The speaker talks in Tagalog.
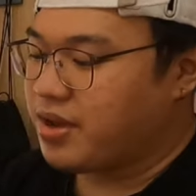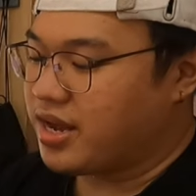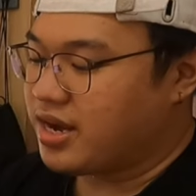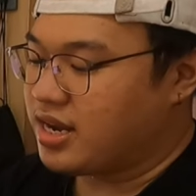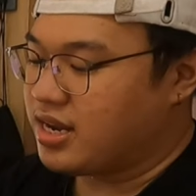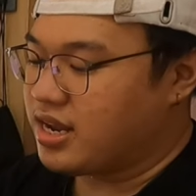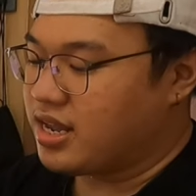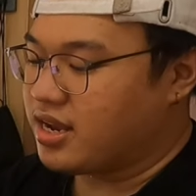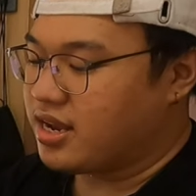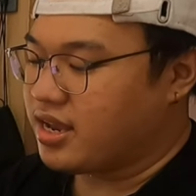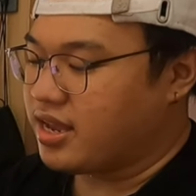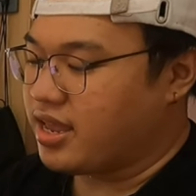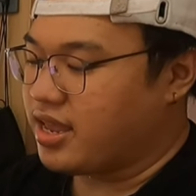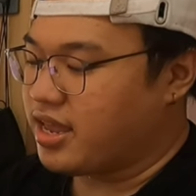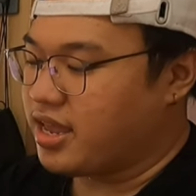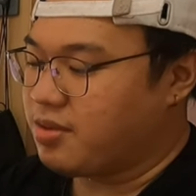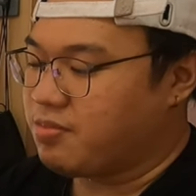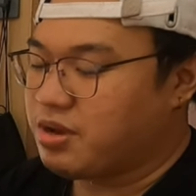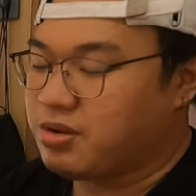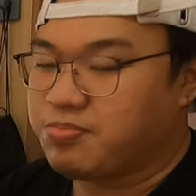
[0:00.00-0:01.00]
Para lang
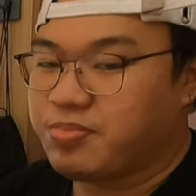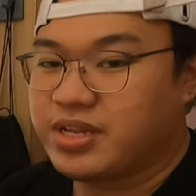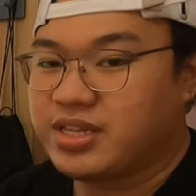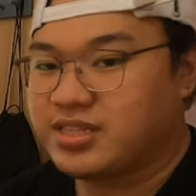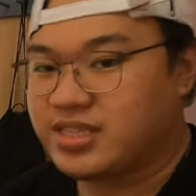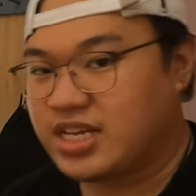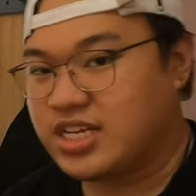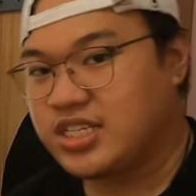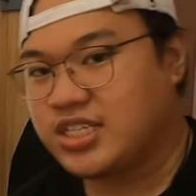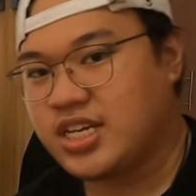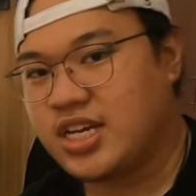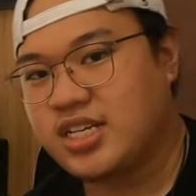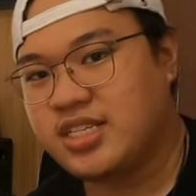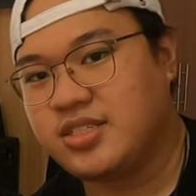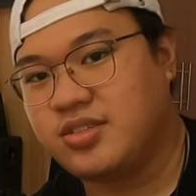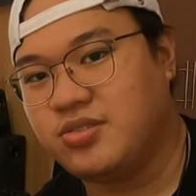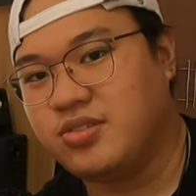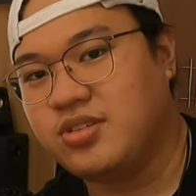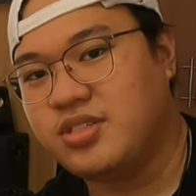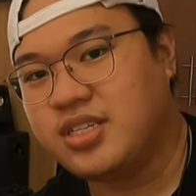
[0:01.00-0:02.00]
eh, magpantay siya
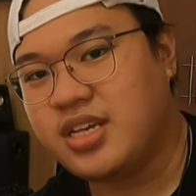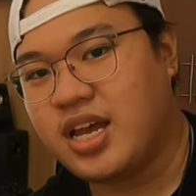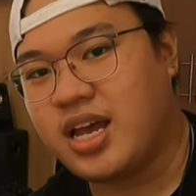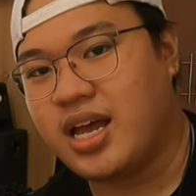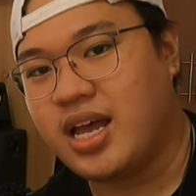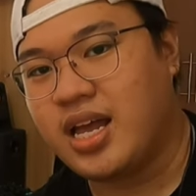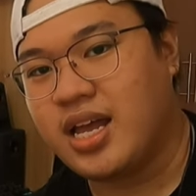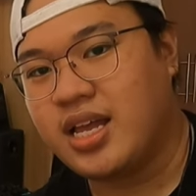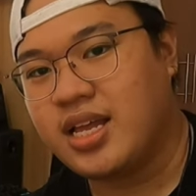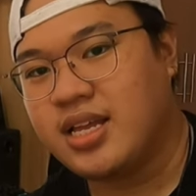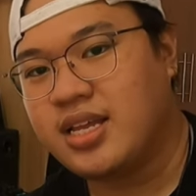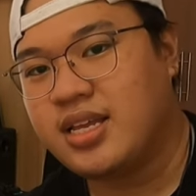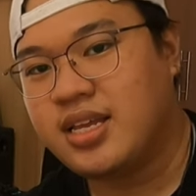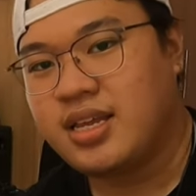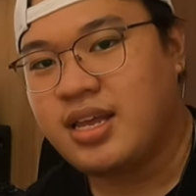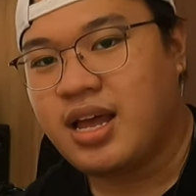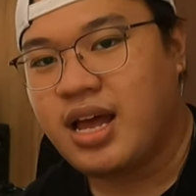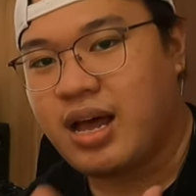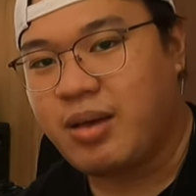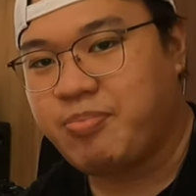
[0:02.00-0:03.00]
doon sa
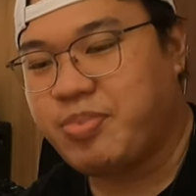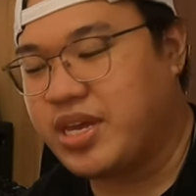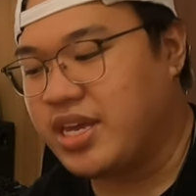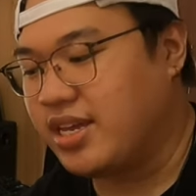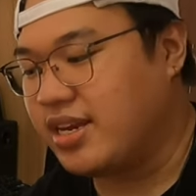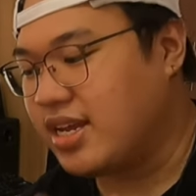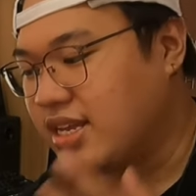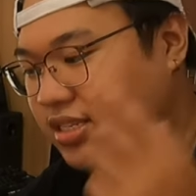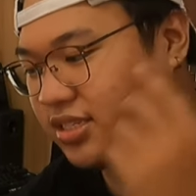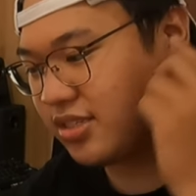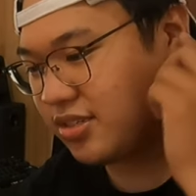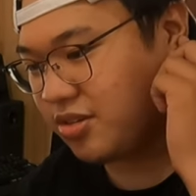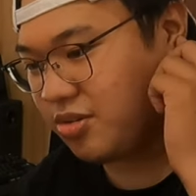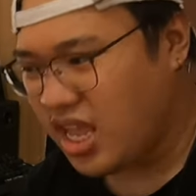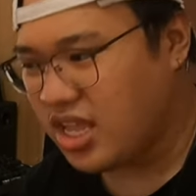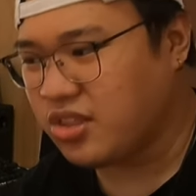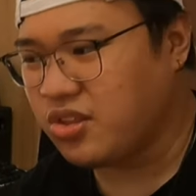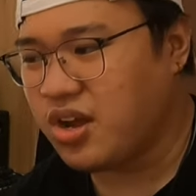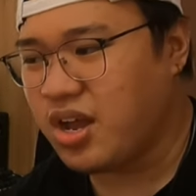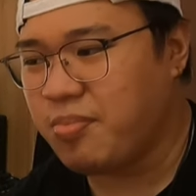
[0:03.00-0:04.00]
appearance.
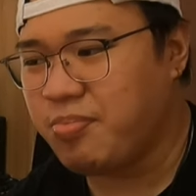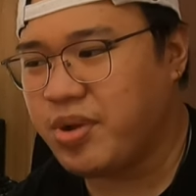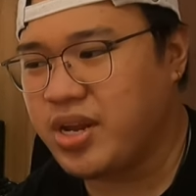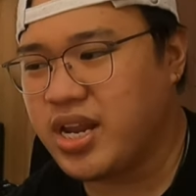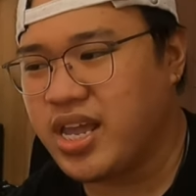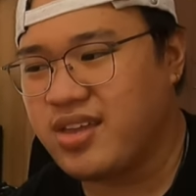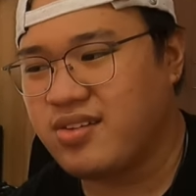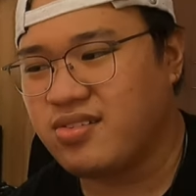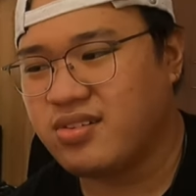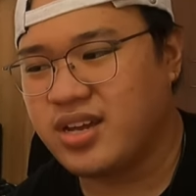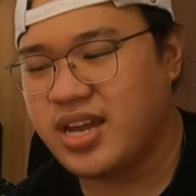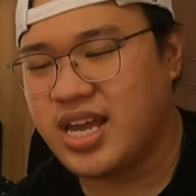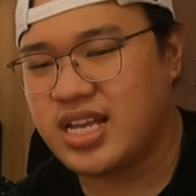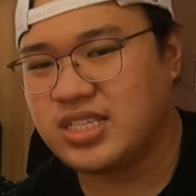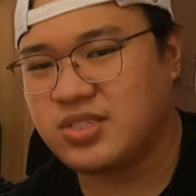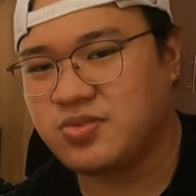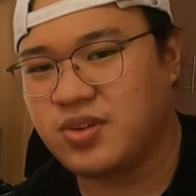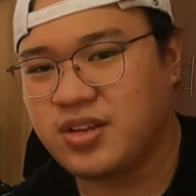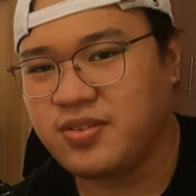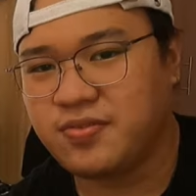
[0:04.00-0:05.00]
Ito nga pala yung
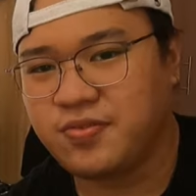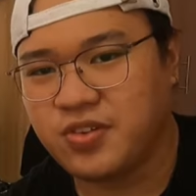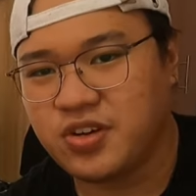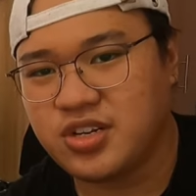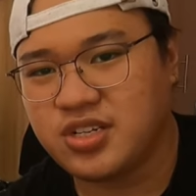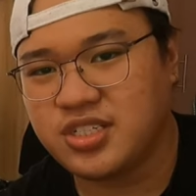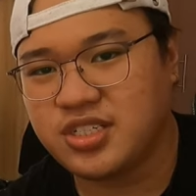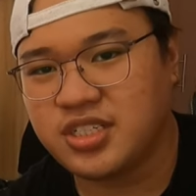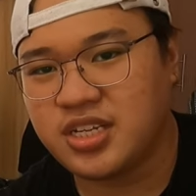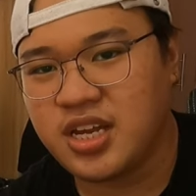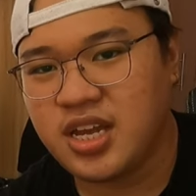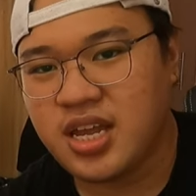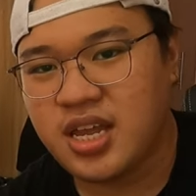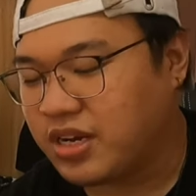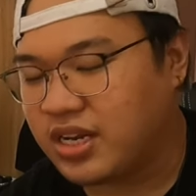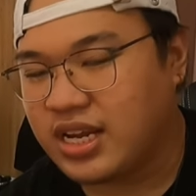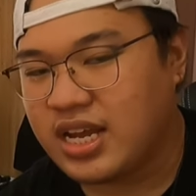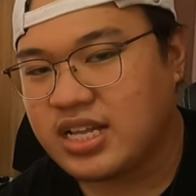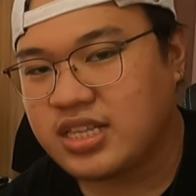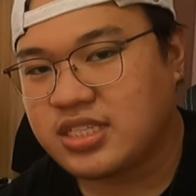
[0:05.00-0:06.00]
S1 Forge
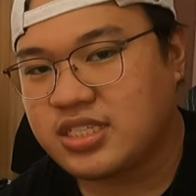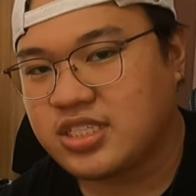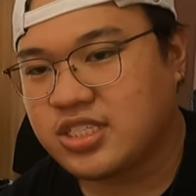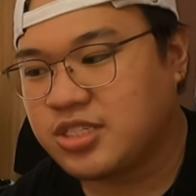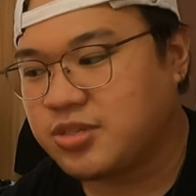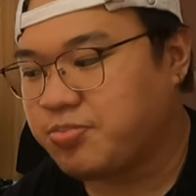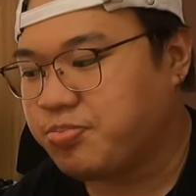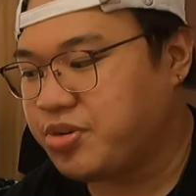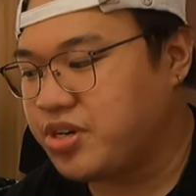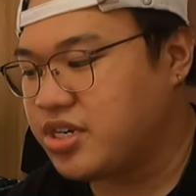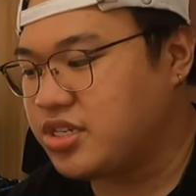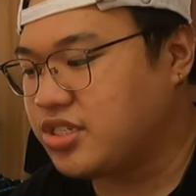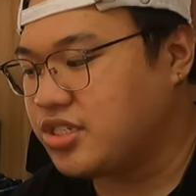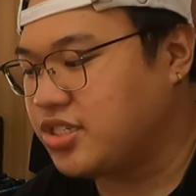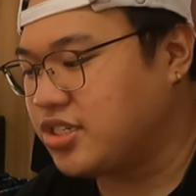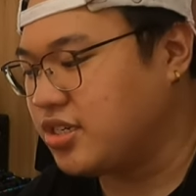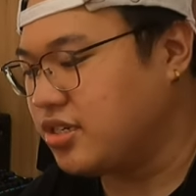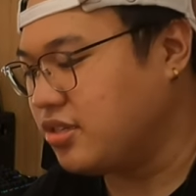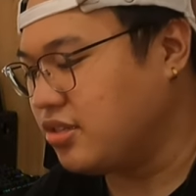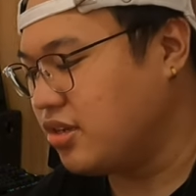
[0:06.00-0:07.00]
Clutch
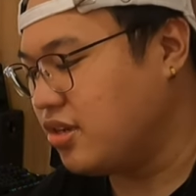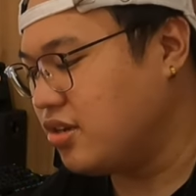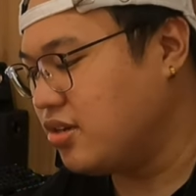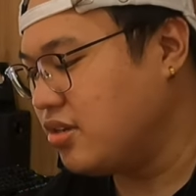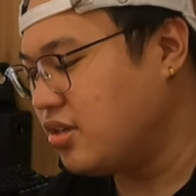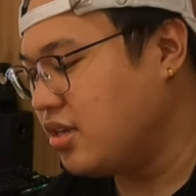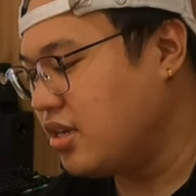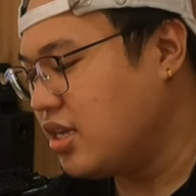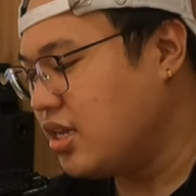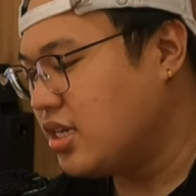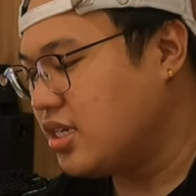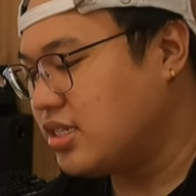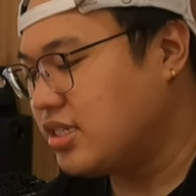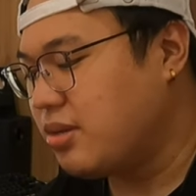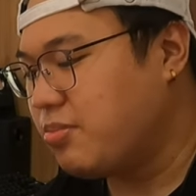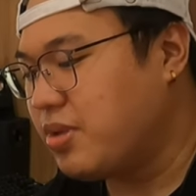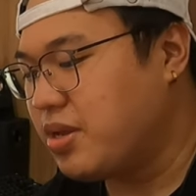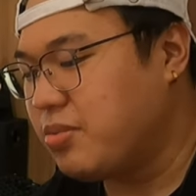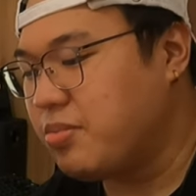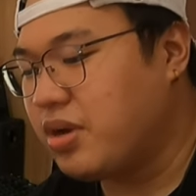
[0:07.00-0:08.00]
Perch, no?
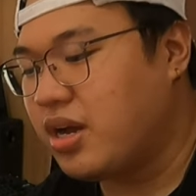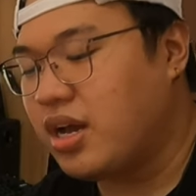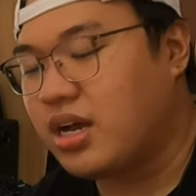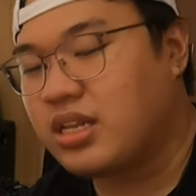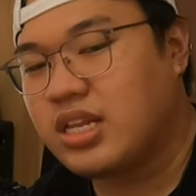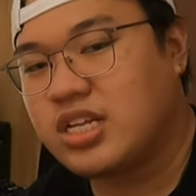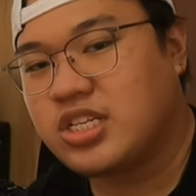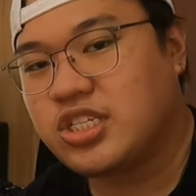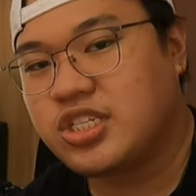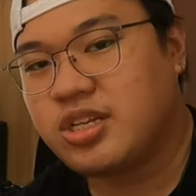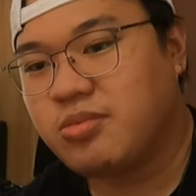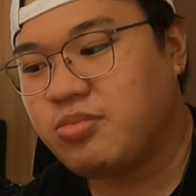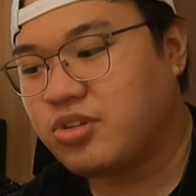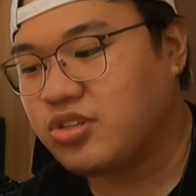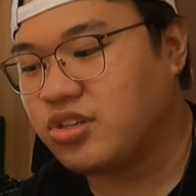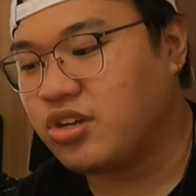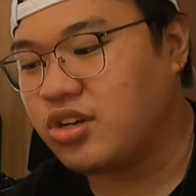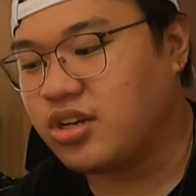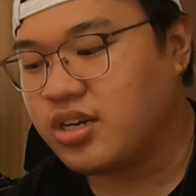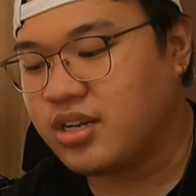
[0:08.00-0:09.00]
sa may mga clutch na
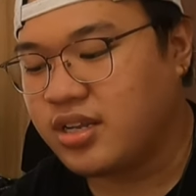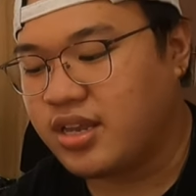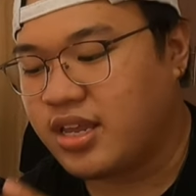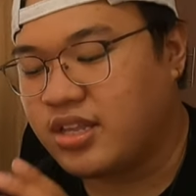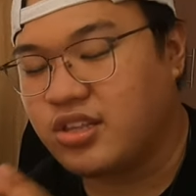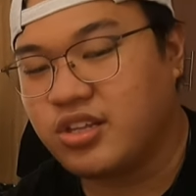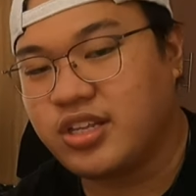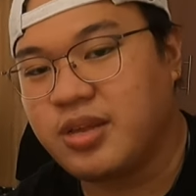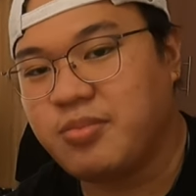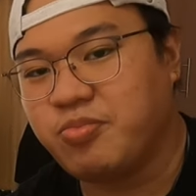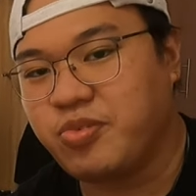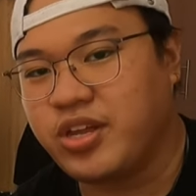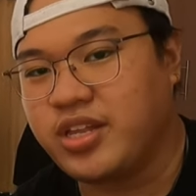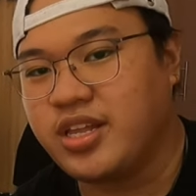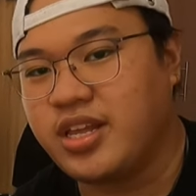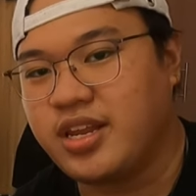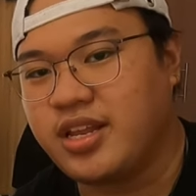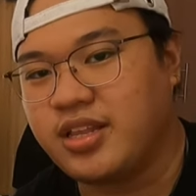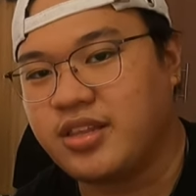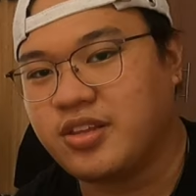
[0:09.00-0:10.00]
motor, ito din
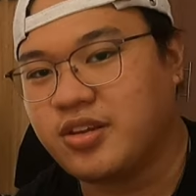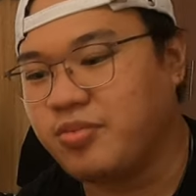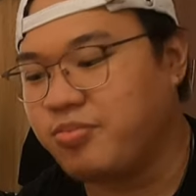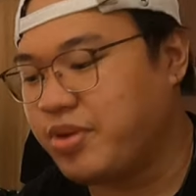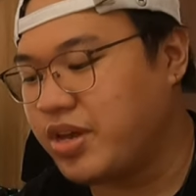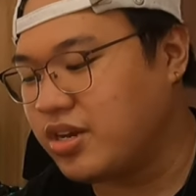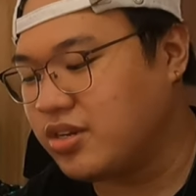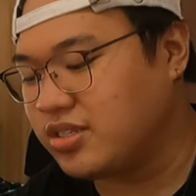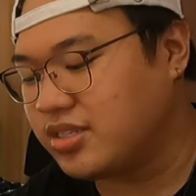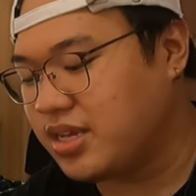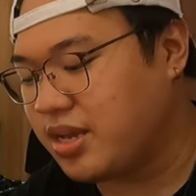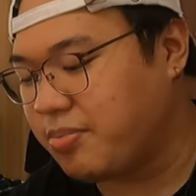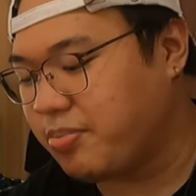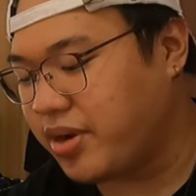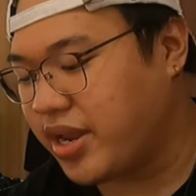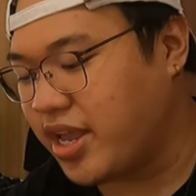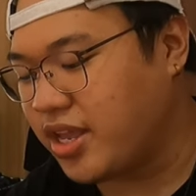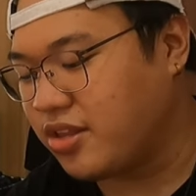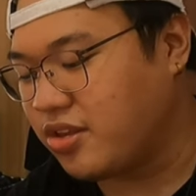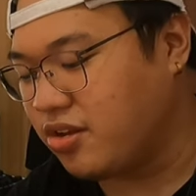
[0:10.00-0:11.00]
pwede rin to. Pero sa
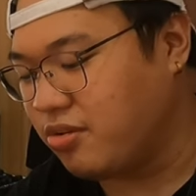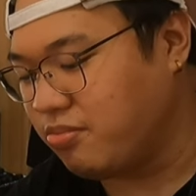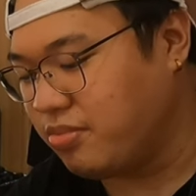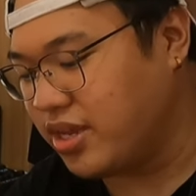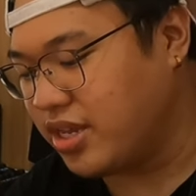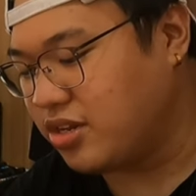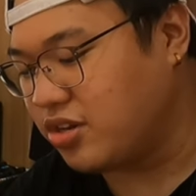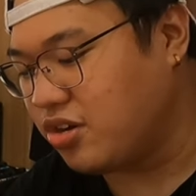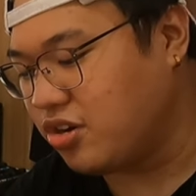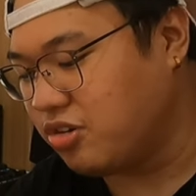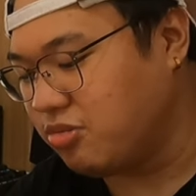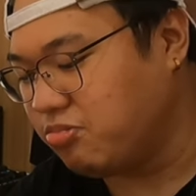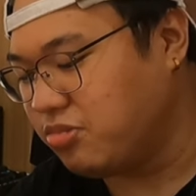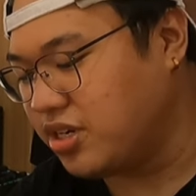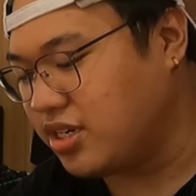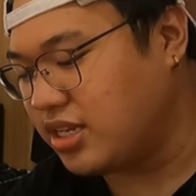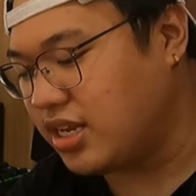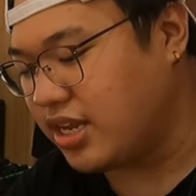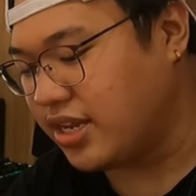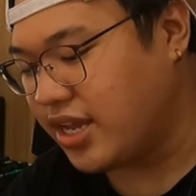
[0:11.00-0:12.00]
preno, may
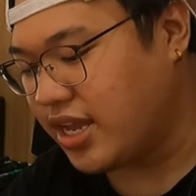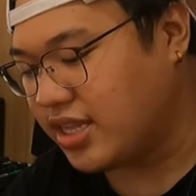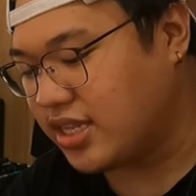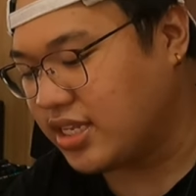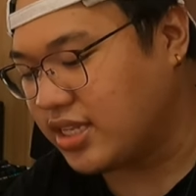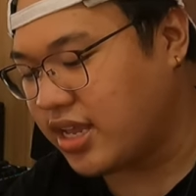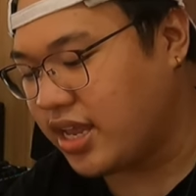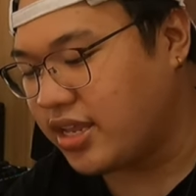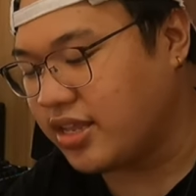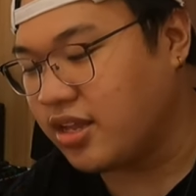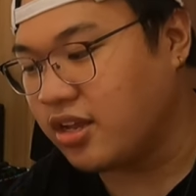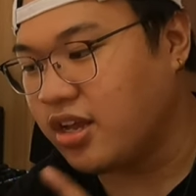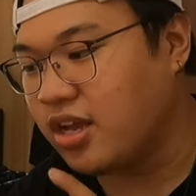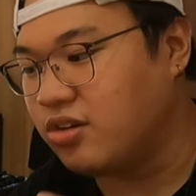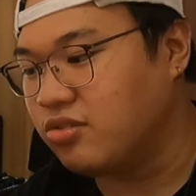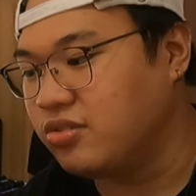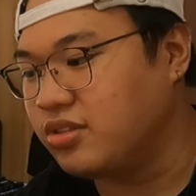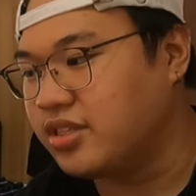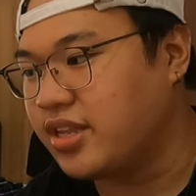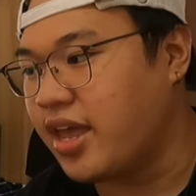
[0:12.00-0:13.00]
co-convert lang yata tayo ng
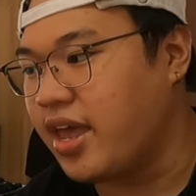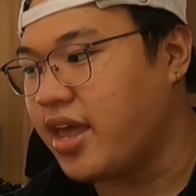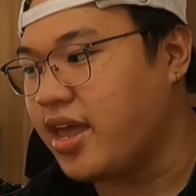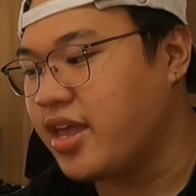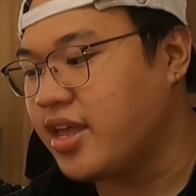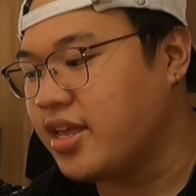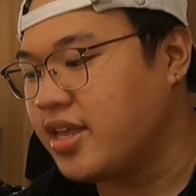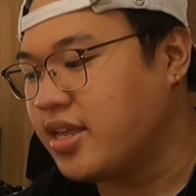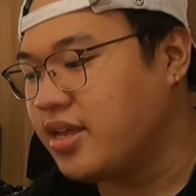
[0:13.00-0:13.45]
kaunti